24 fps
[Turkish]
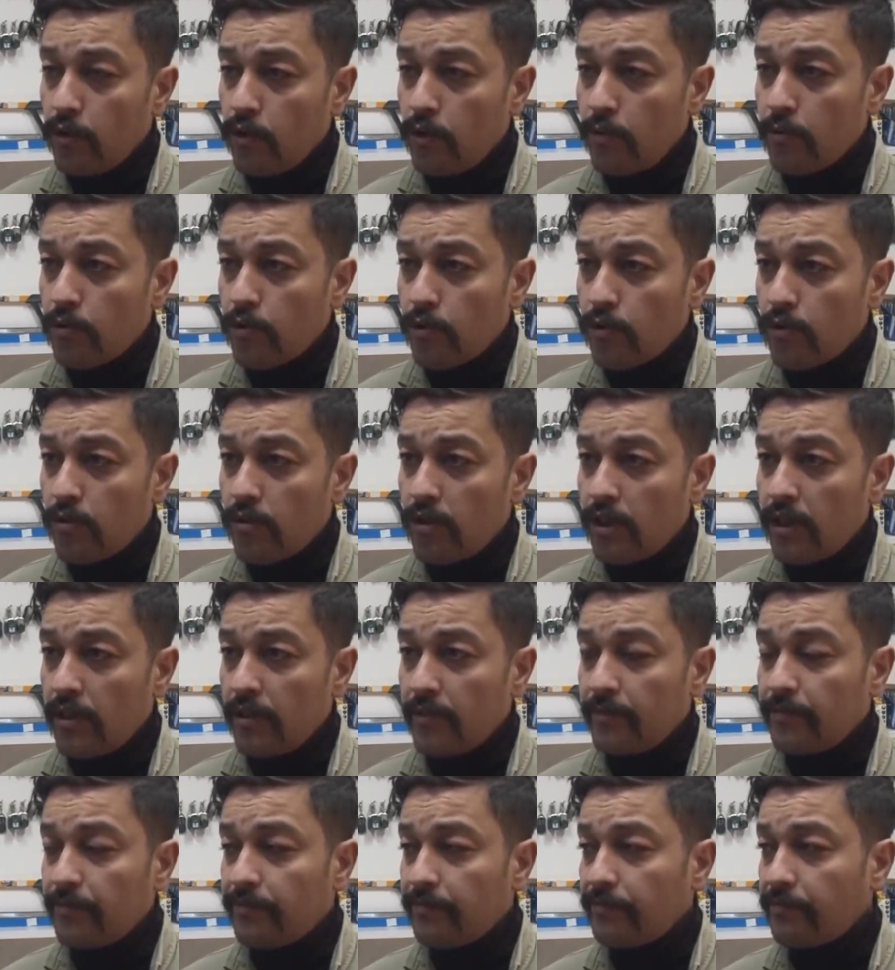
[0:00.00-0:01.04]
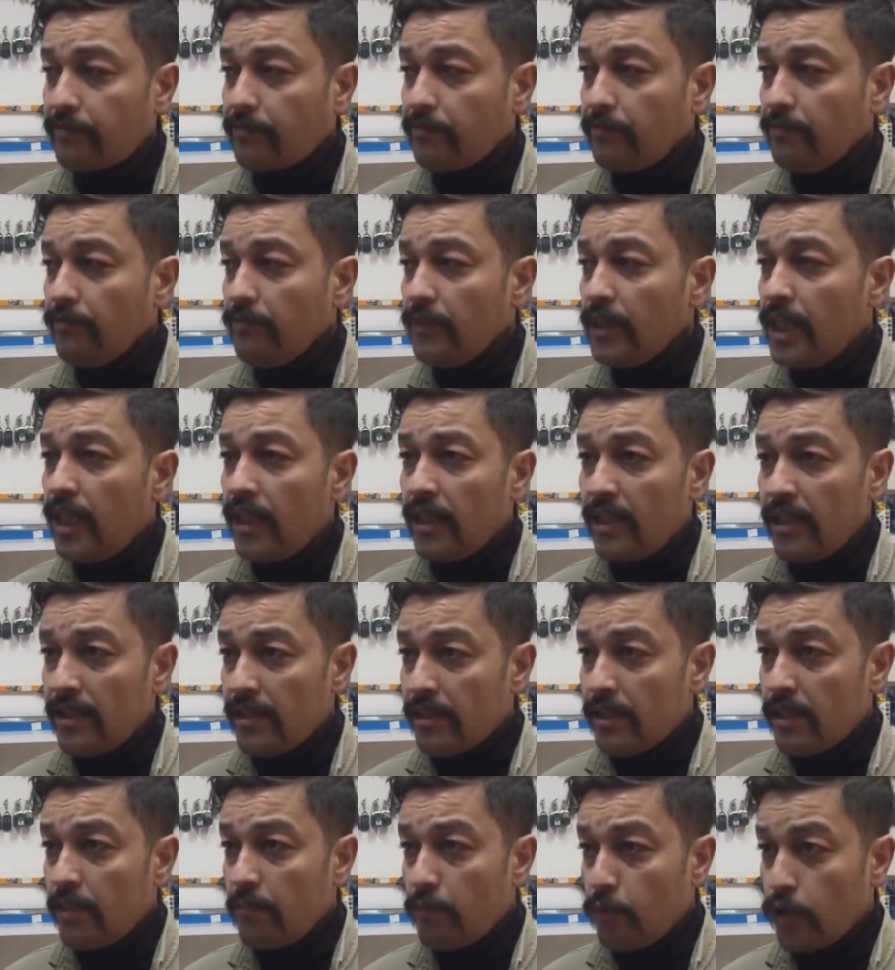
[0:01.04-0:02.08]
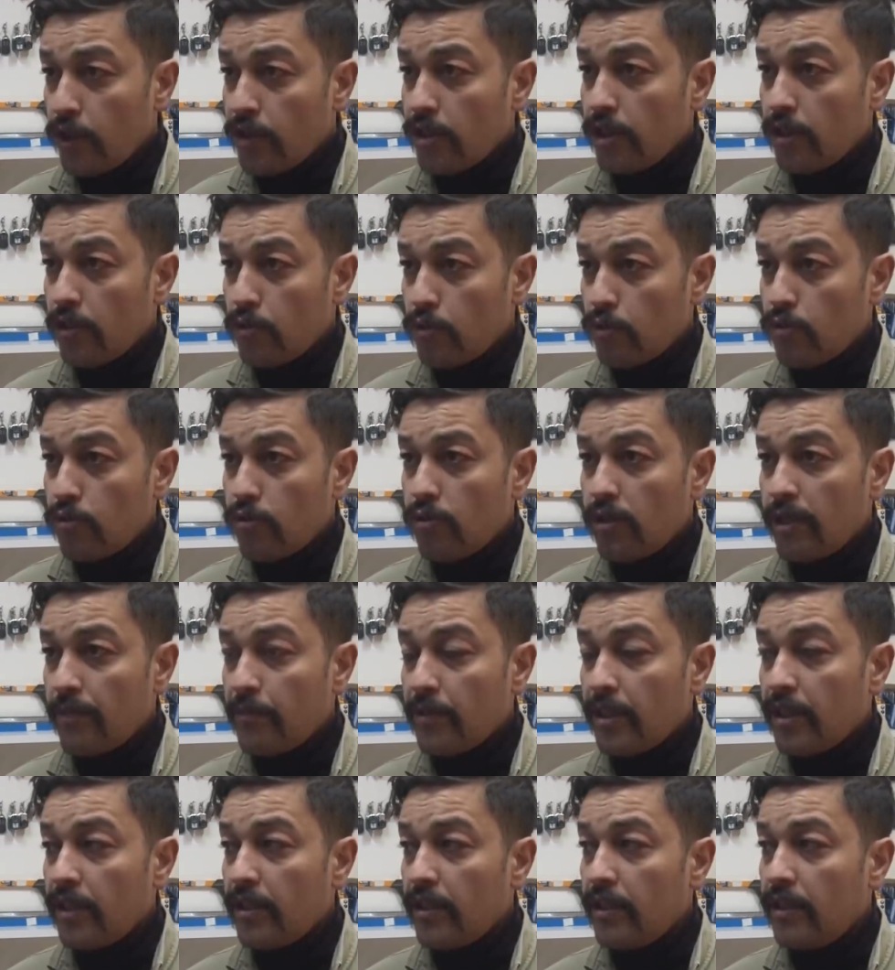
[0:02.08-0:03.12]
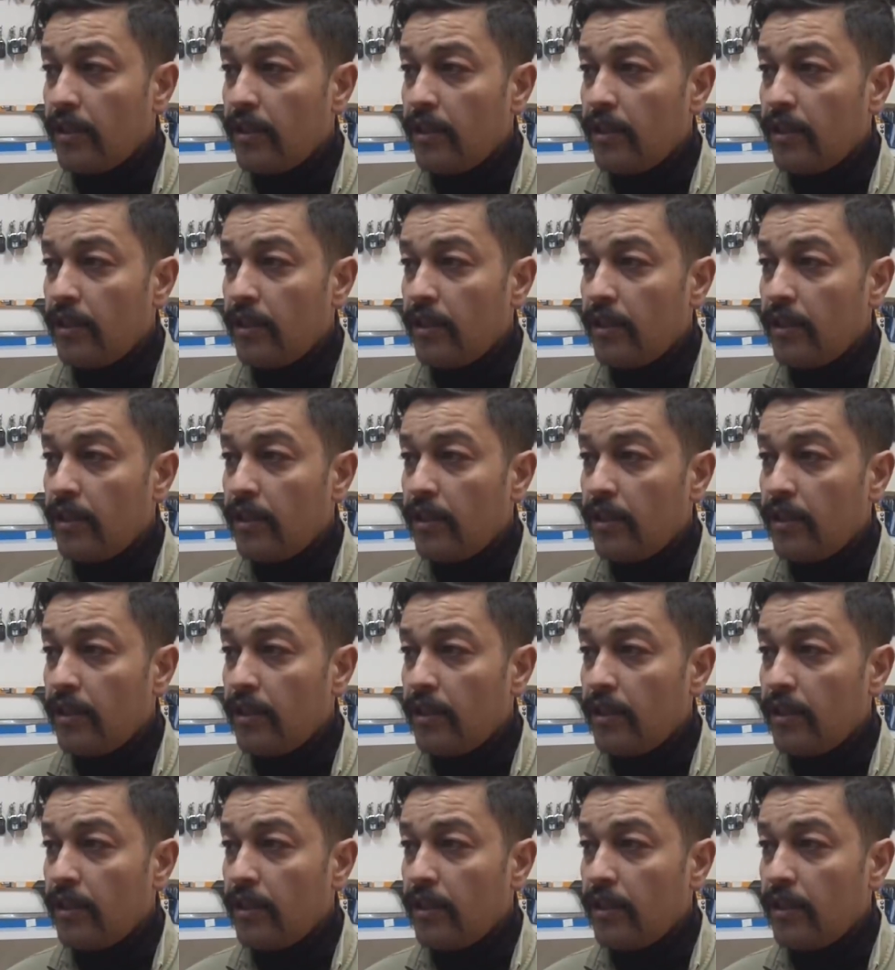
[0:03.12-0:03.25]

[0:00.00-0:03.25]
bir komşusunda. Hani en azından bu gecelik susturayım diye.